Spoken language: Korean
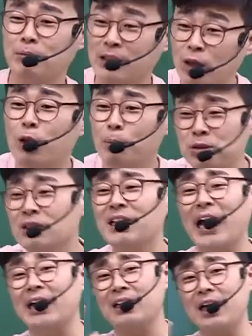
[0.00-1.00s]
이런 거 푸는 게
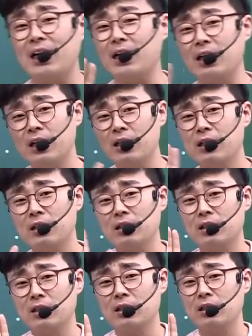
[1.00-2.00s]
아니라,
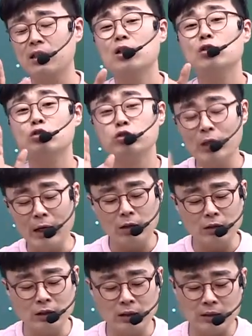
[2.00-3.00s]
중요한
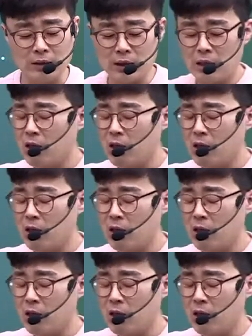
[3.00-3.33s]
것은